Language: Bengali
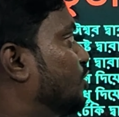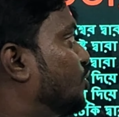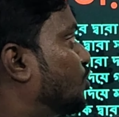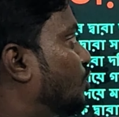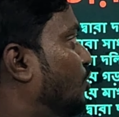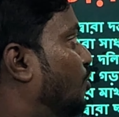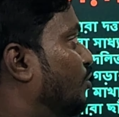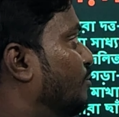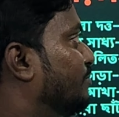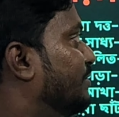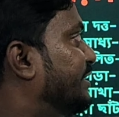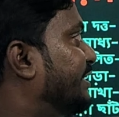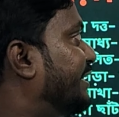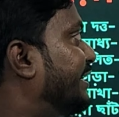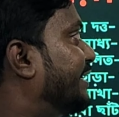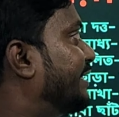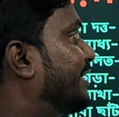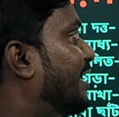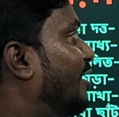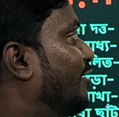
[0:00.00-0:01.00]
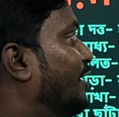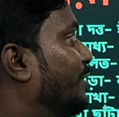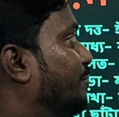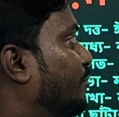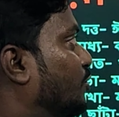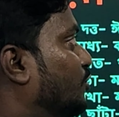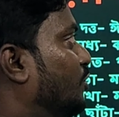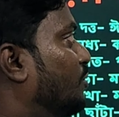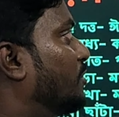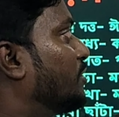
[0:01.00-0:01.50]
শ্রম দিয়ে তাহলে
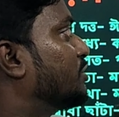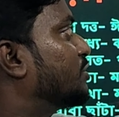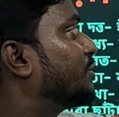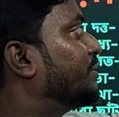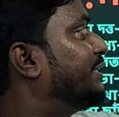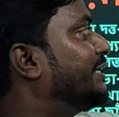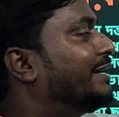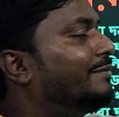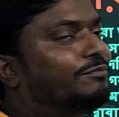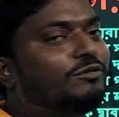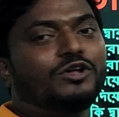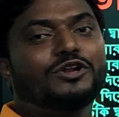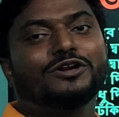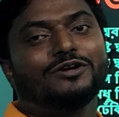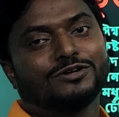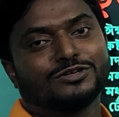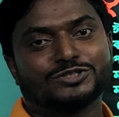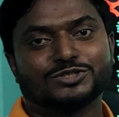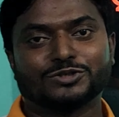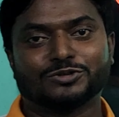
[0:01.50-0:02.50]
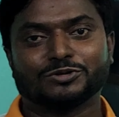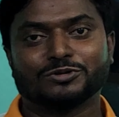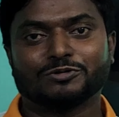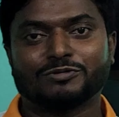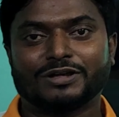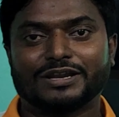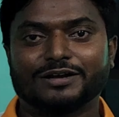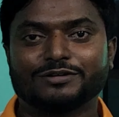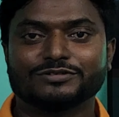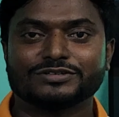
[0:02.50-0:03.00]
প্রথম অংশ দিয়ে পরের অংশটুকু
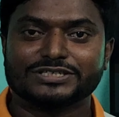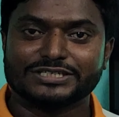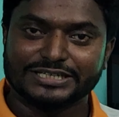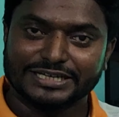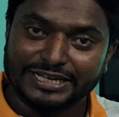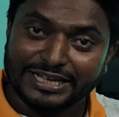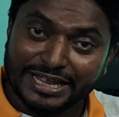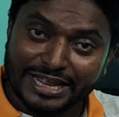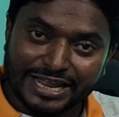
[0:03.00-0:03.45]
করা হচ্ছে